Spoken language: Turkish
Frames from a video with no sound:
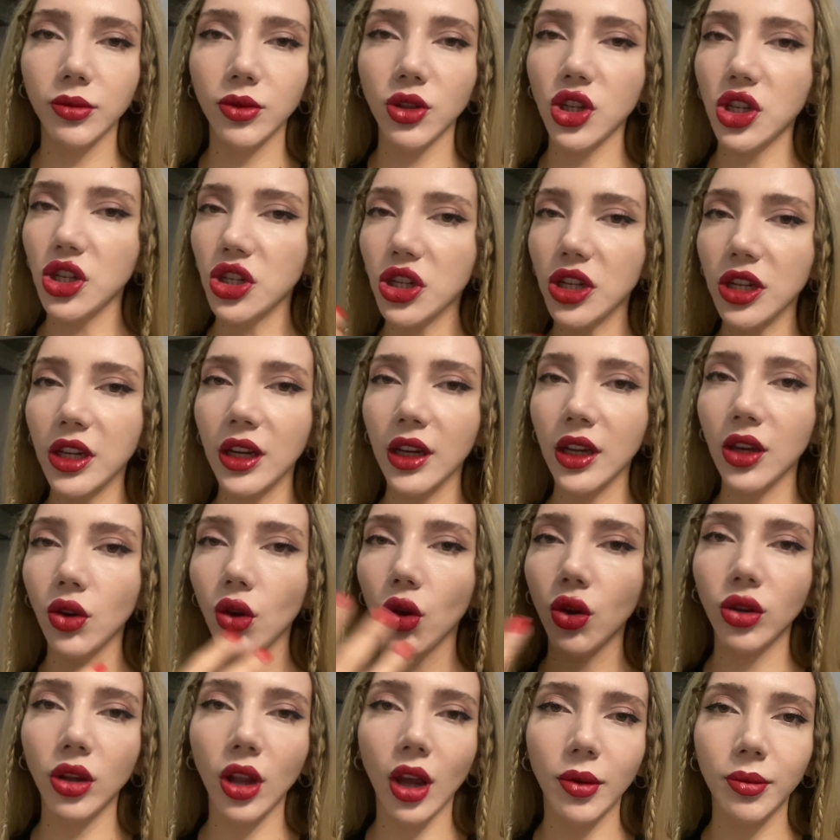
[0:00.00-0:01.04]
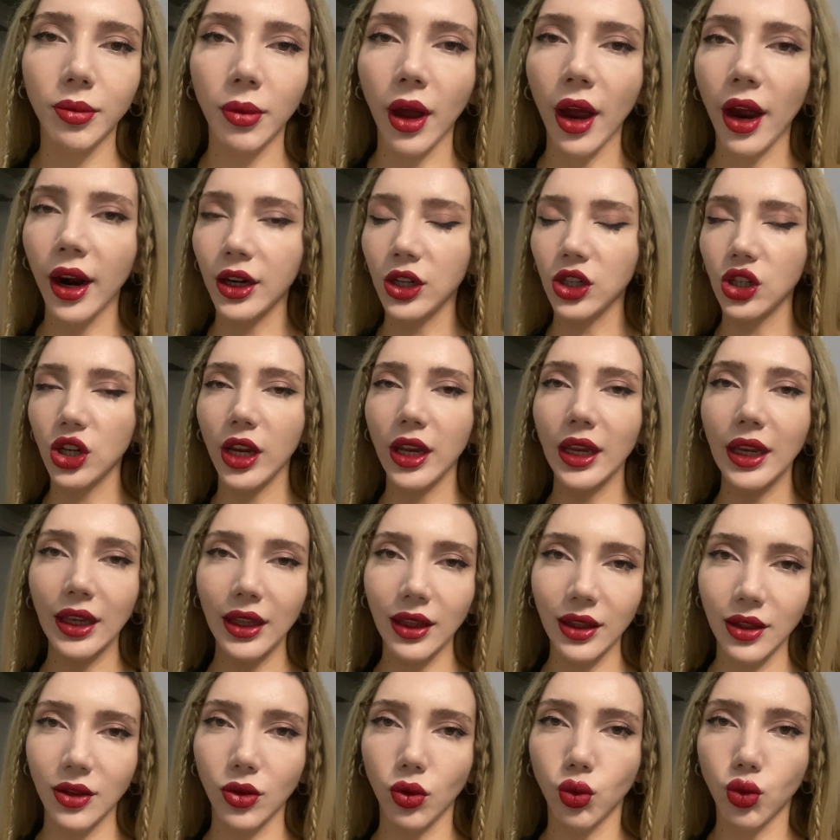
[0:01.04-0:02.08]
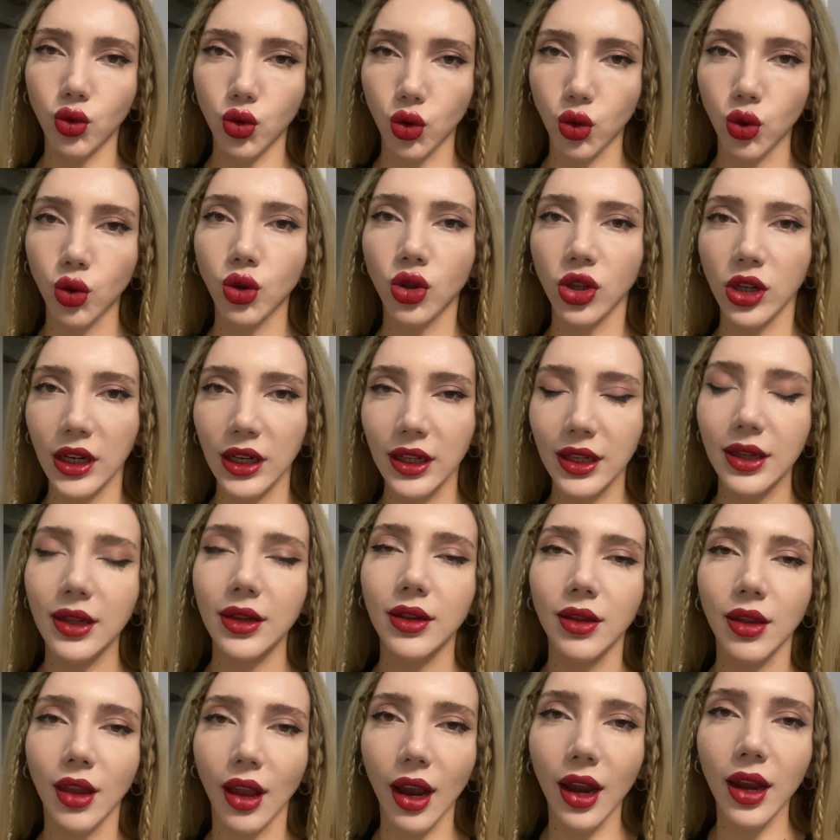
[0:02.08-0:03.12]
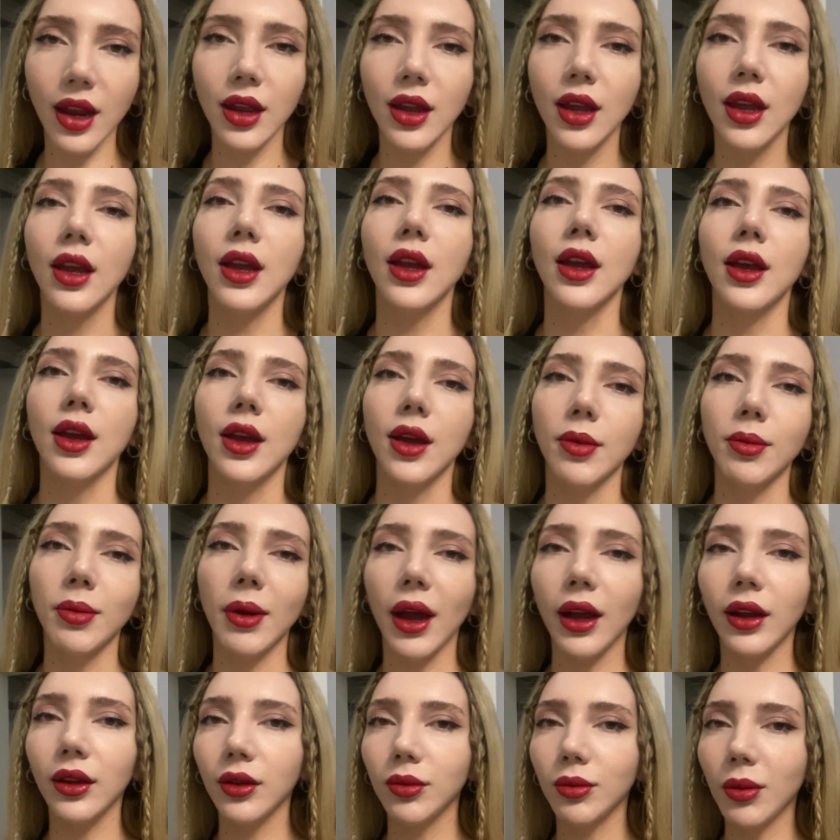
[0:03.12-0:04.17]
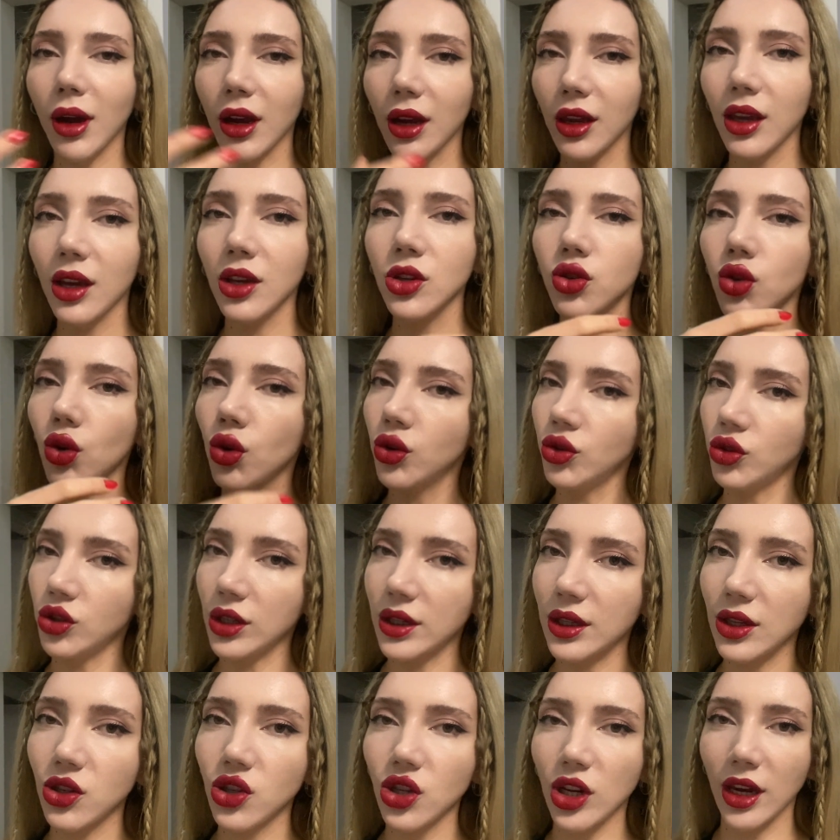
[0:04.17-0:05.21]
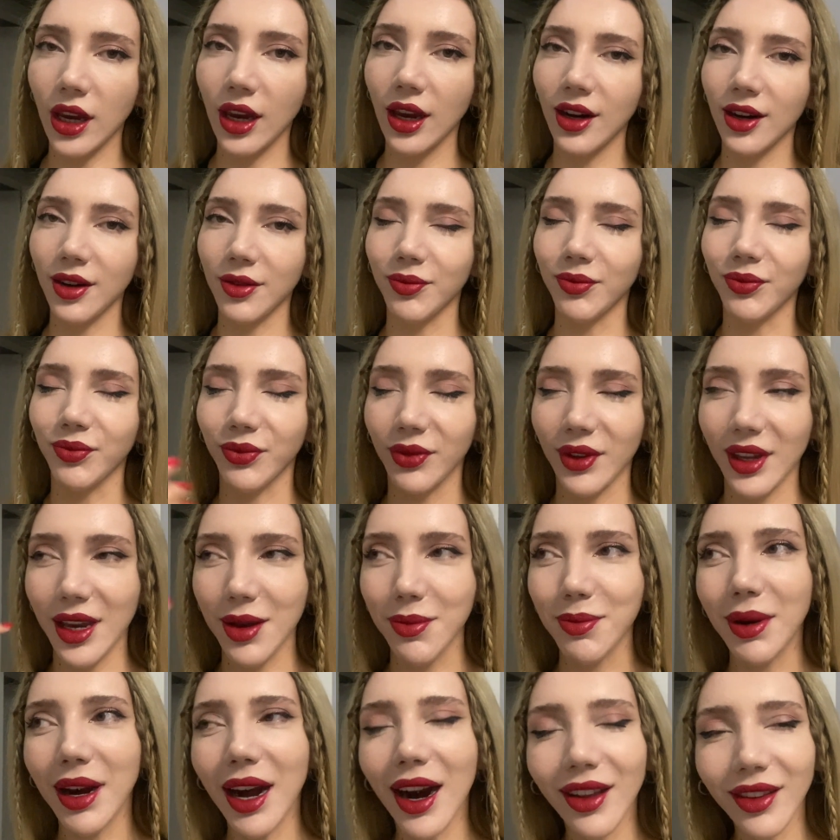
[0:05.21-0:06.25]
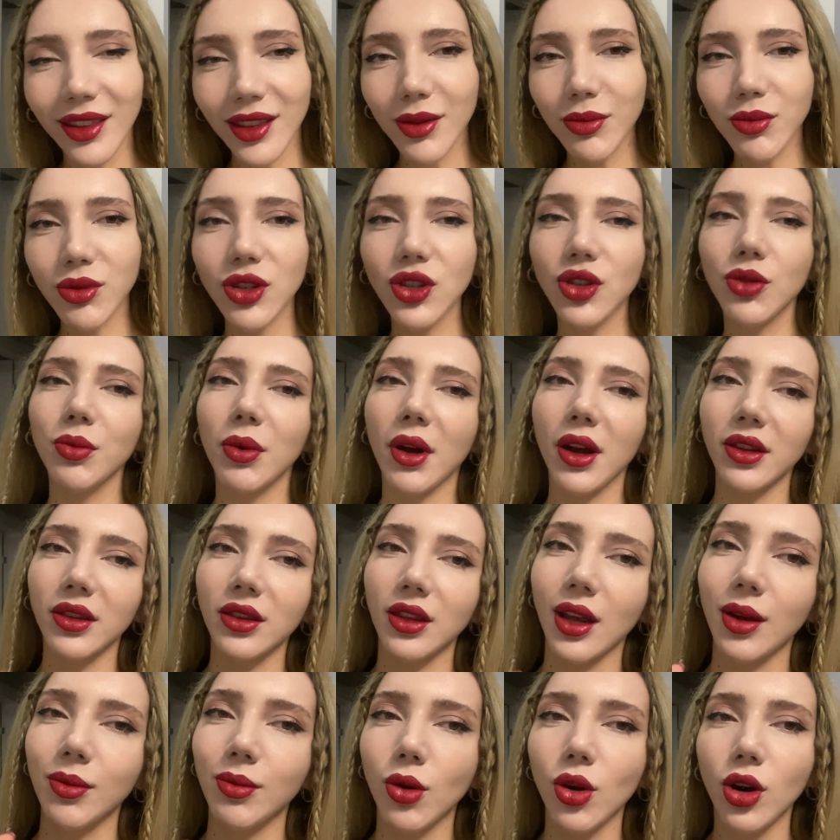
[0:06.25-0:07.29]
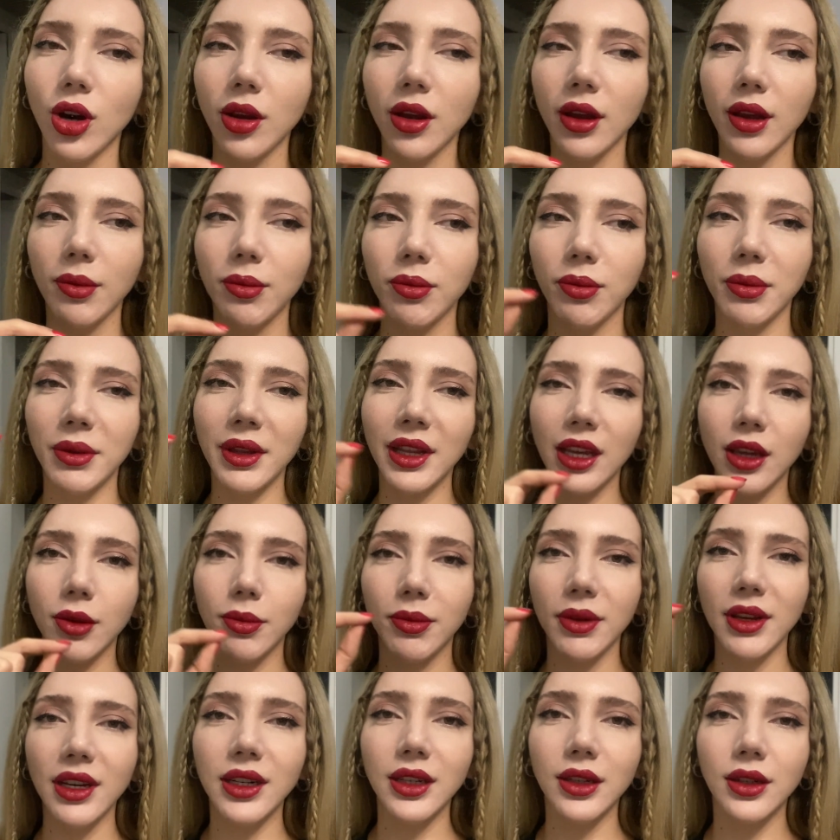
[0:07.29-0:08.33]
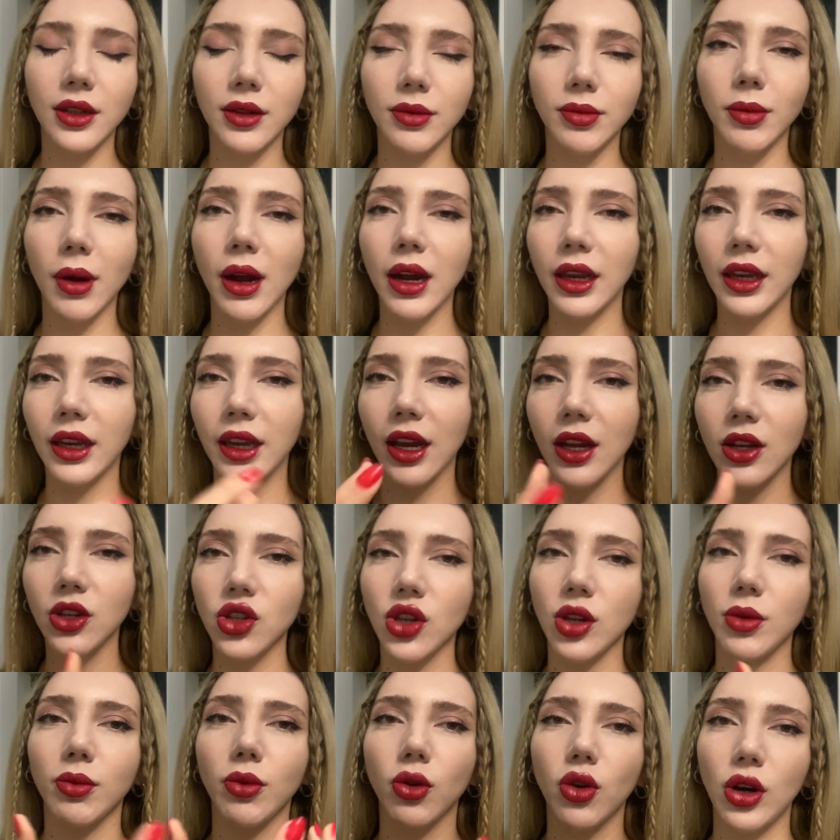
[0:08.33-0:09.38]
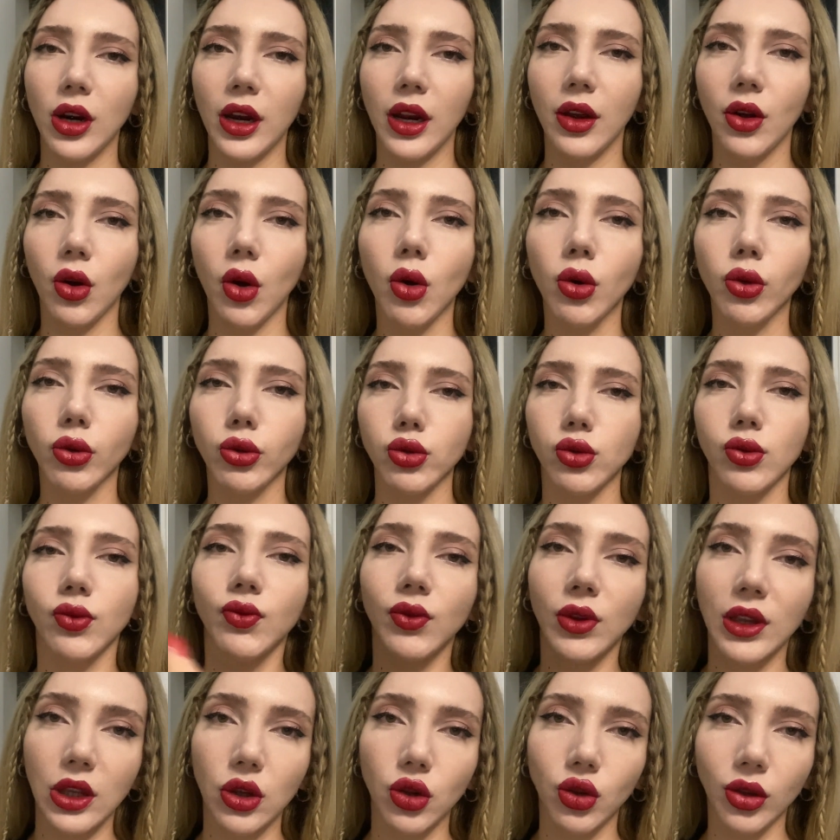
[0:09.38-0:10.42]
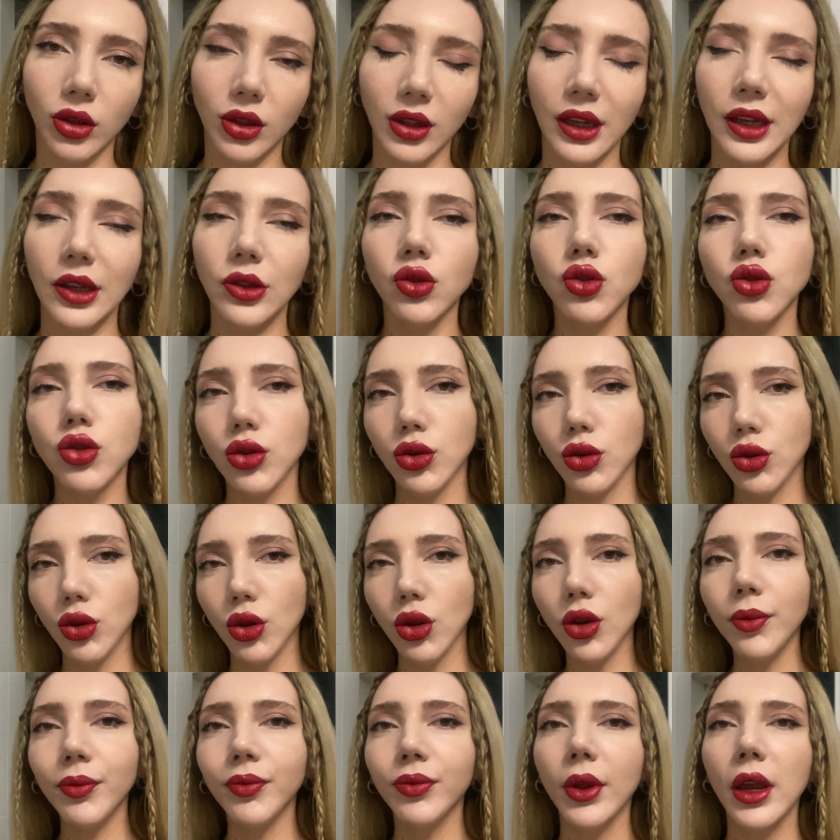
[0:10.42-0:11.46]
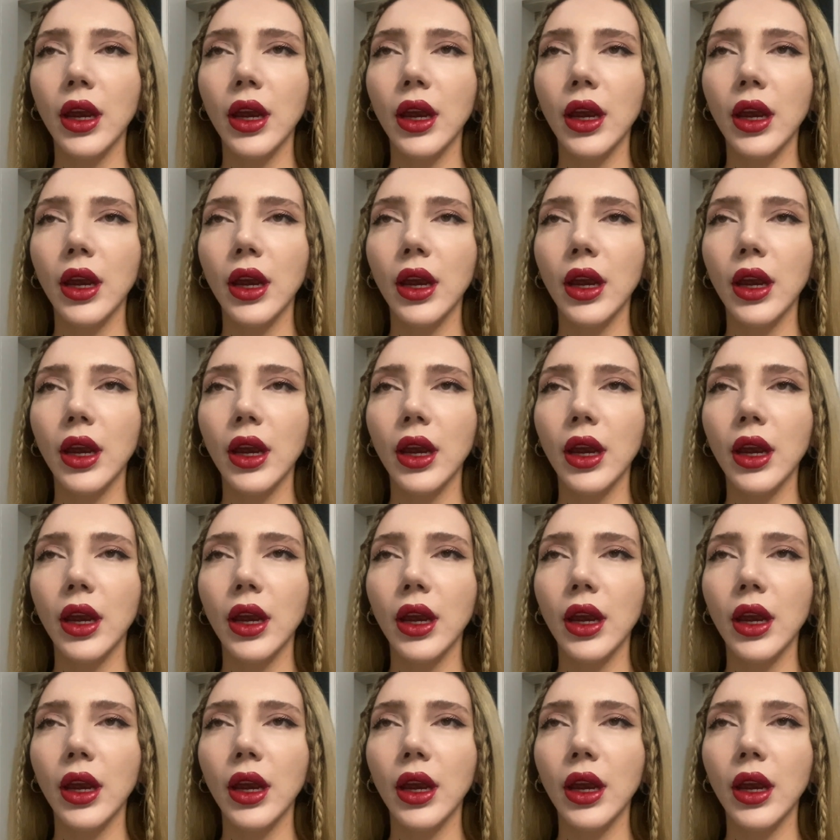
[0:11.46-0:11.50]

Şişlik, ödem her şey gitti 3 gün içerisinde. Ben makyaj öncesi çekerim diye planlamıştım. Hatta böyle minik bir makyaj da böyle olsun videoda diye düşündüm.